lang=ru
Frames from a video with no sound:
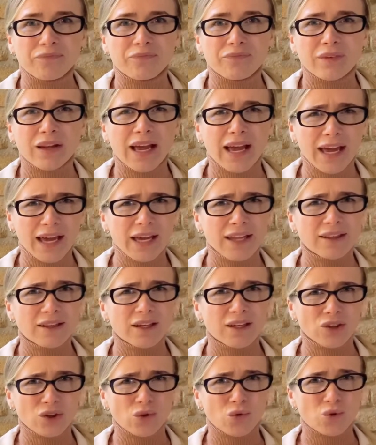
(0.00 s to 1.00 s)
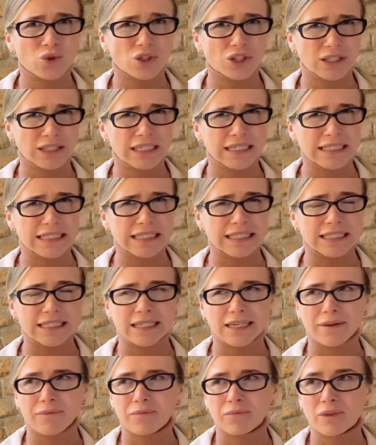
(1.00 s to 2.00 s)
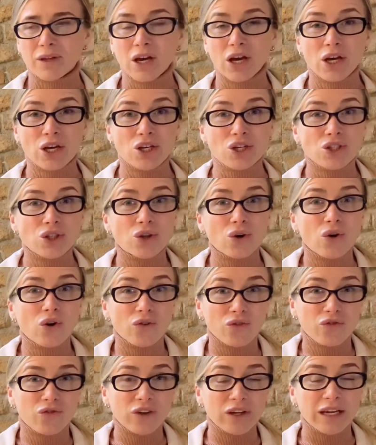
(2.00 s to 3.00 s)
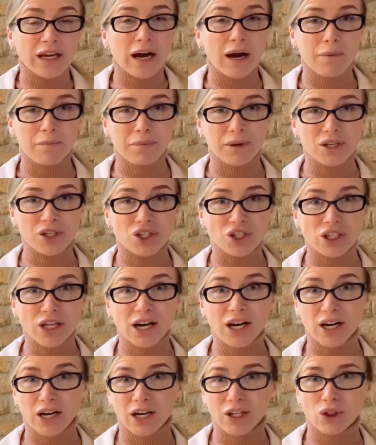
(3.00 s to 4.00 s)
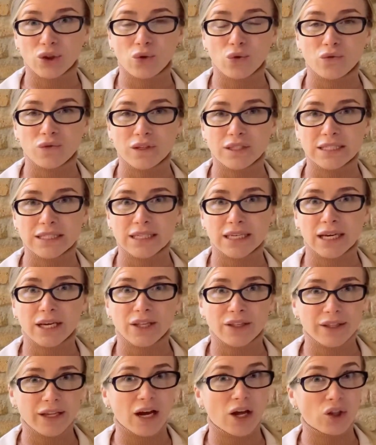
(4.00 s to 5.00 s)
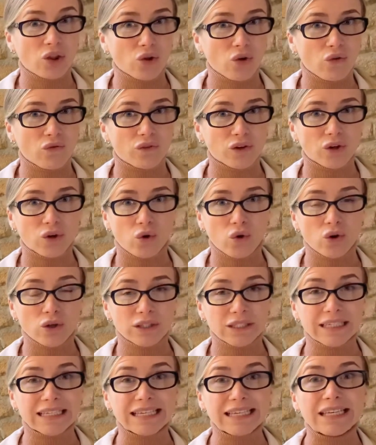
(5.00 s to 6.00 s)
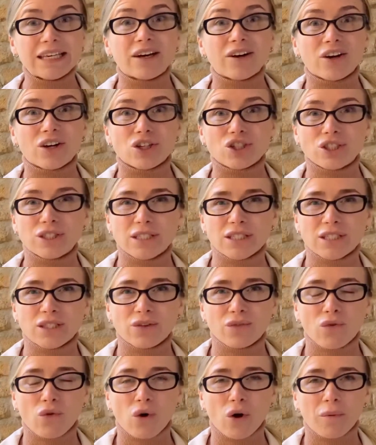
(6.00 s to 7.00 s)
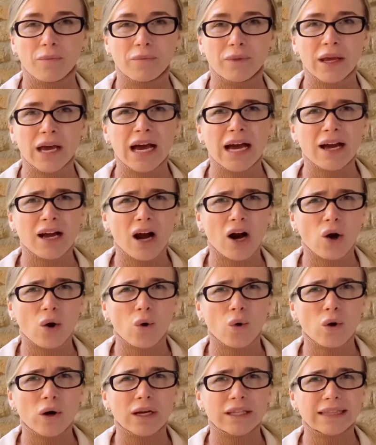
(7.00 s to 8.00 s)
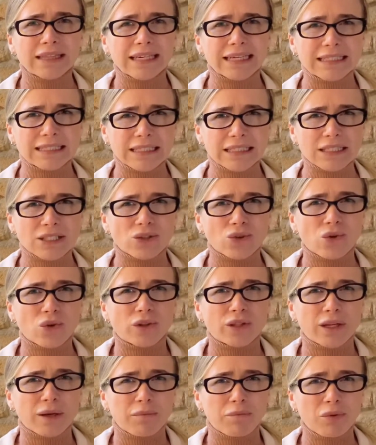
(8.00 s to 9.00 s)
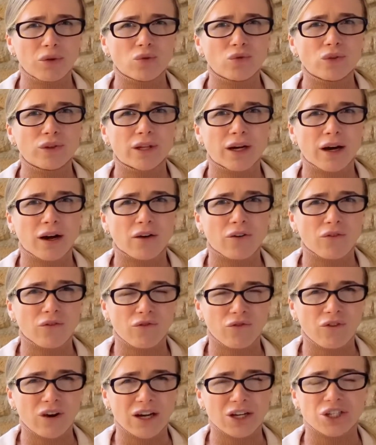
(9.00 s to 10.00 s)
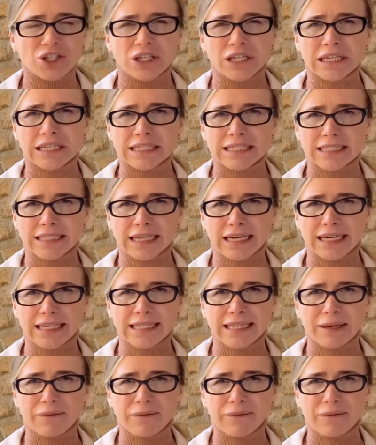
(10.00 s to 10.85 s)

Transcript: Это тоже традиция. Что вы обычно готовите на Новый год и Рождество? Какое традиционное блюдо в вашей стране?